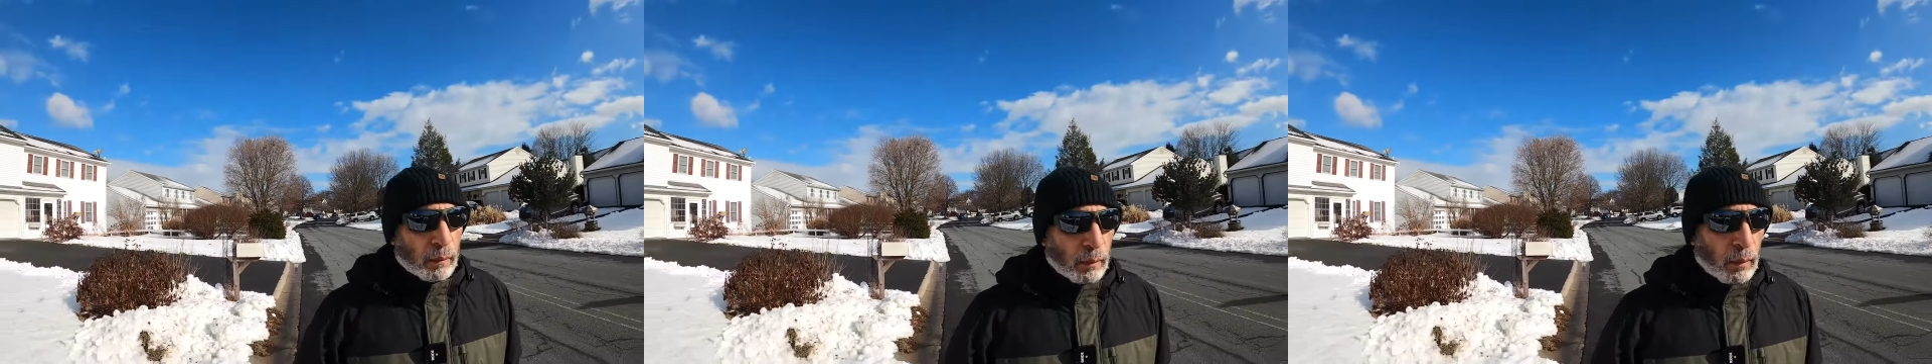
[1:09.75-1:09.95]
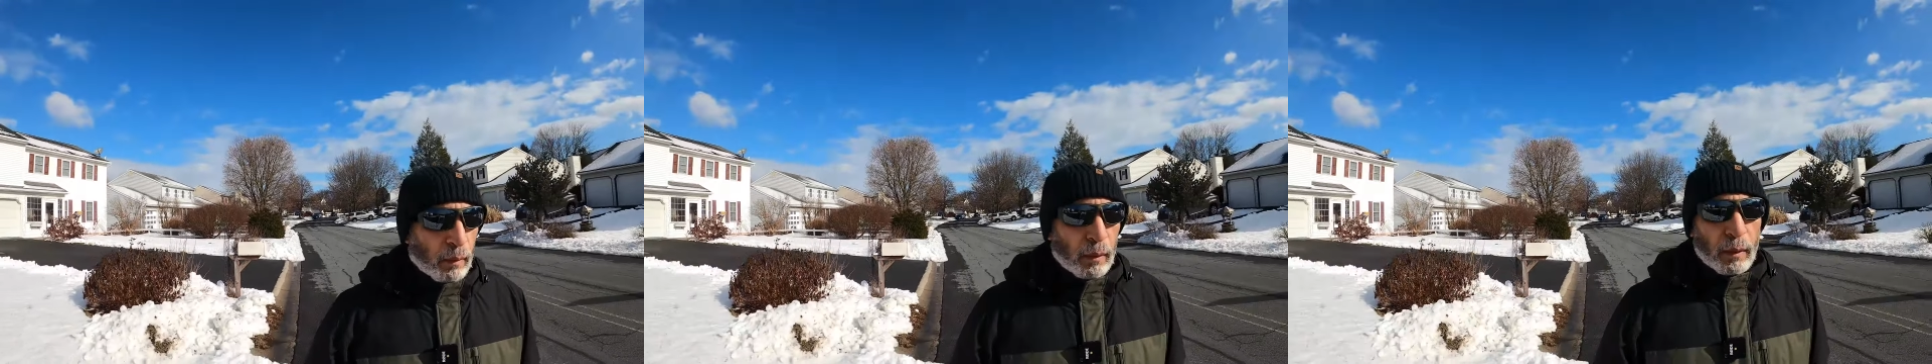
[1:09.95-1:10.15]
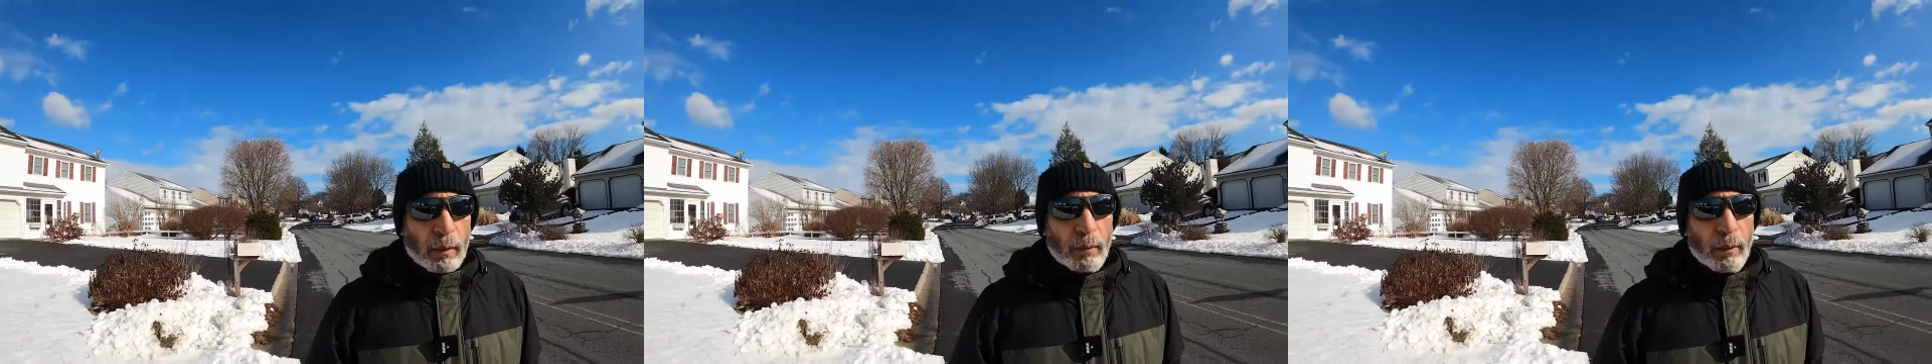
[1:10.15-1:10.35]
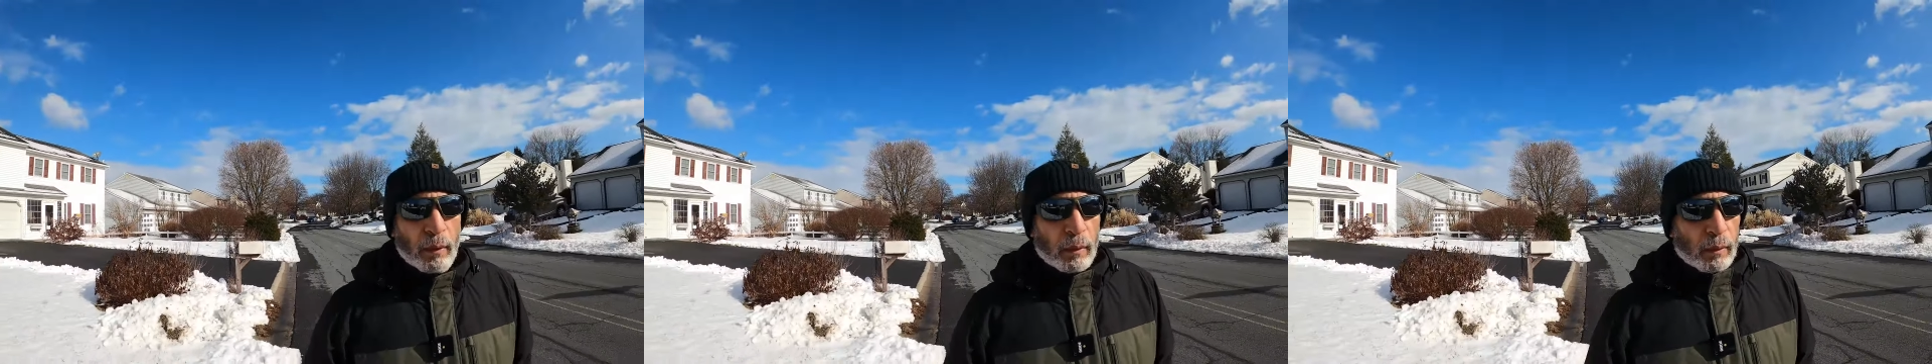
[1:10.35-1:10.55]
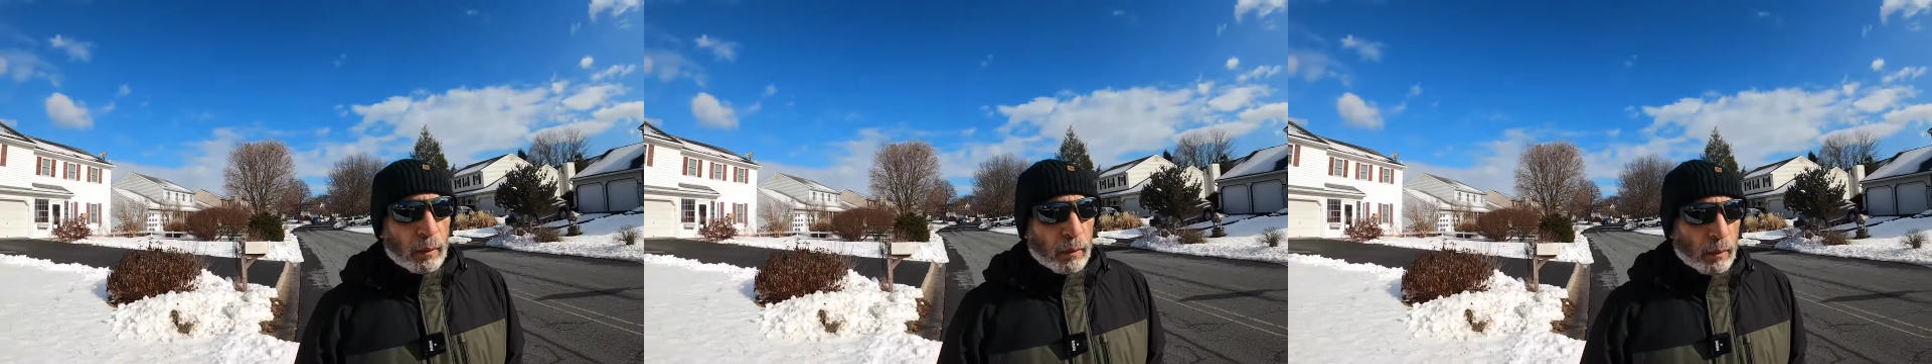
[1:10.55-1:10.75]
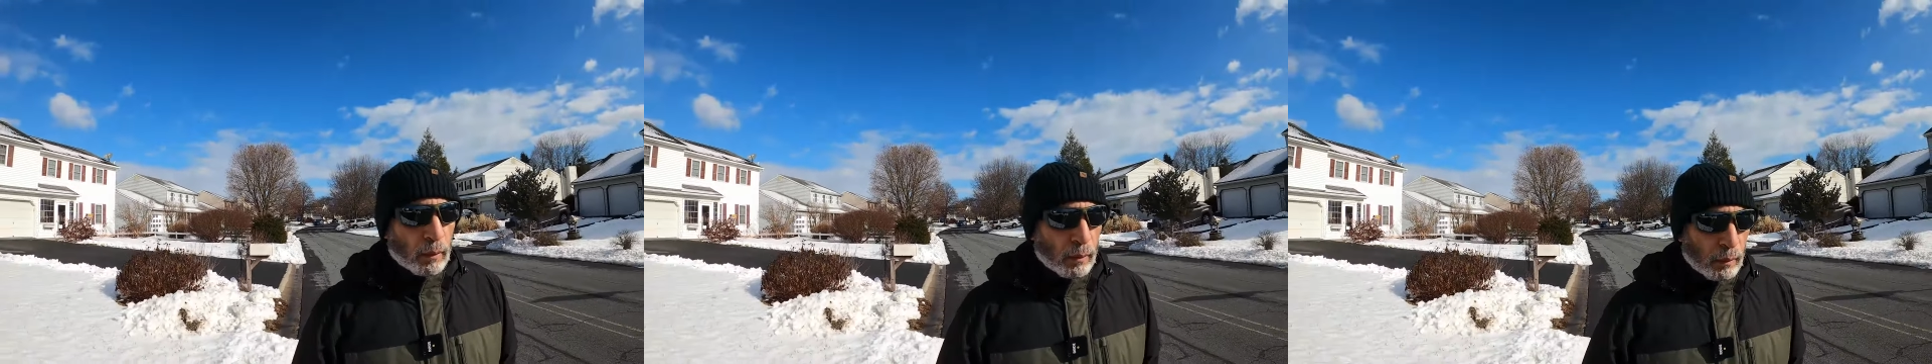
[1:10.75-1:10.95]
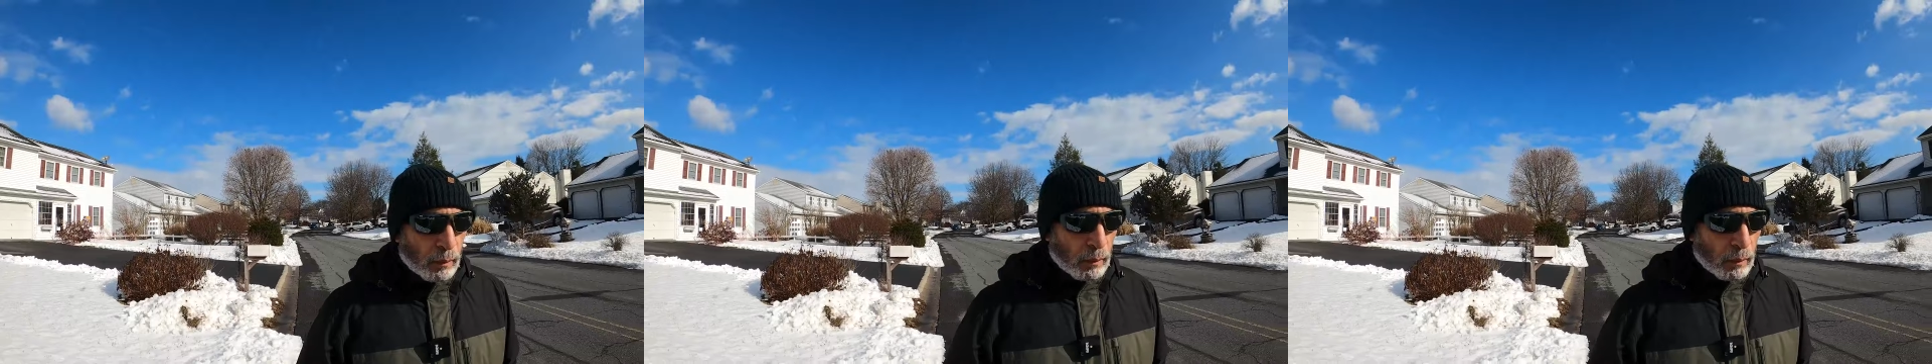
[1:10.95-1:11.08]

يعني انا بقالي